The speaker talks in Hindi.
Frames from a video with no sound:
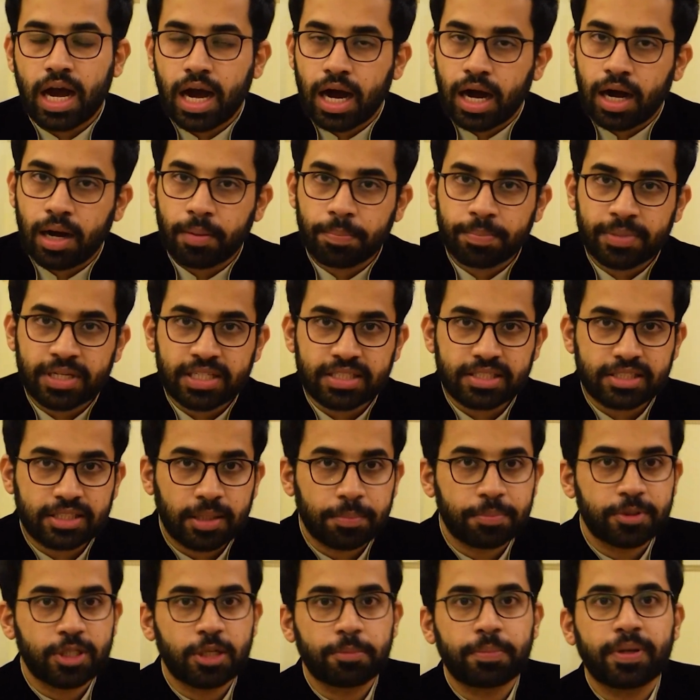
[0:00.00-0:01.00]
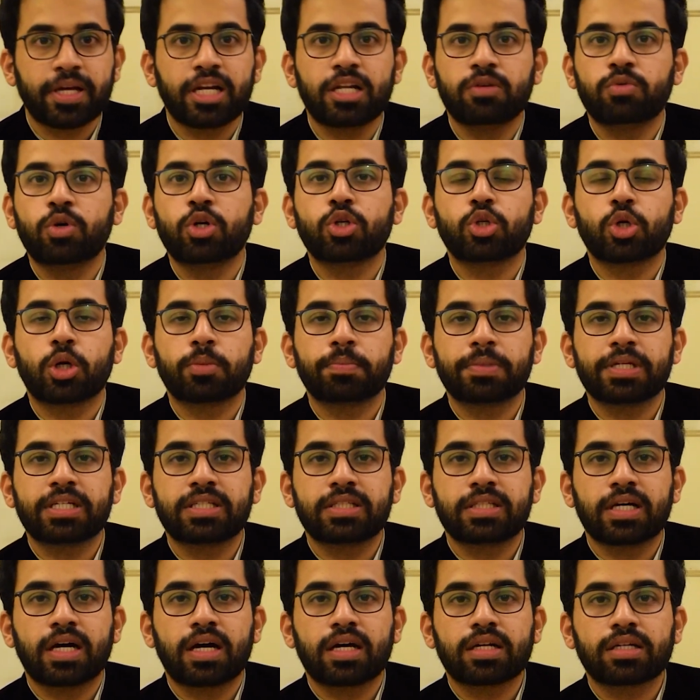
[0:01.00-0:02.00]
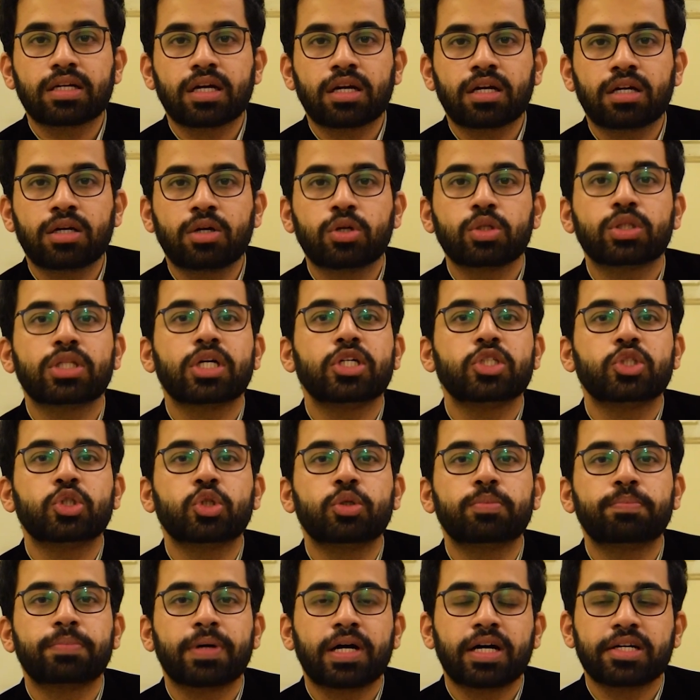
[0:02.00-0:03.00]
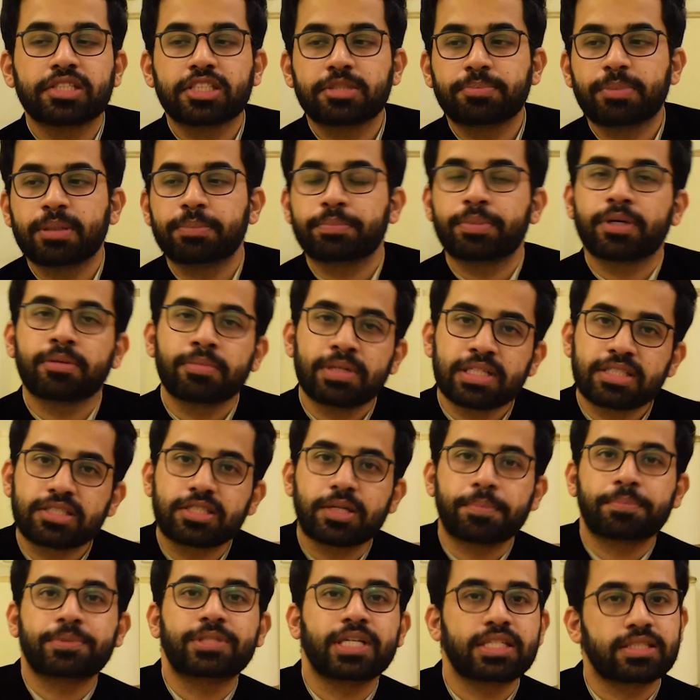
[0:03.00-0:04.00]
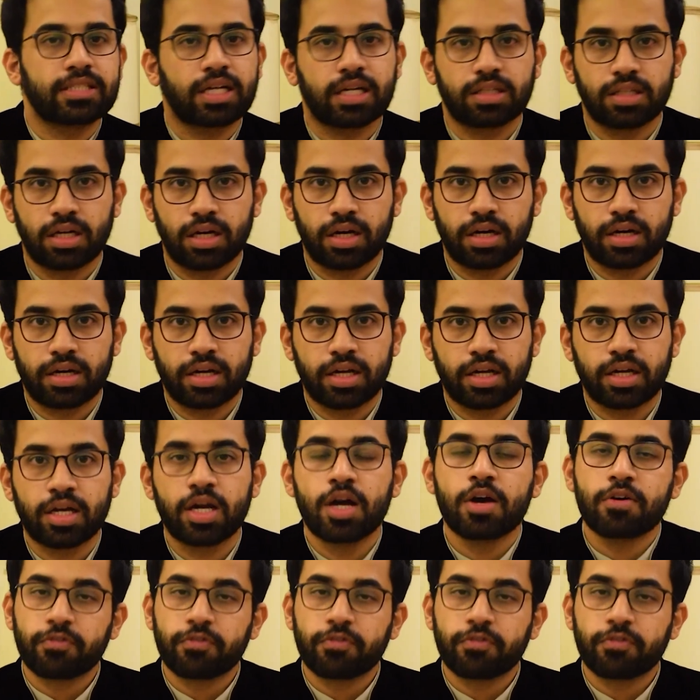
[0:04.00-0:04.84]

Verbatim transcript: आपने सबसे पहले वो टॉपिक तैयार करना होता है जो पास्ट पेपर में सबसे ज़्यादा आ रहा है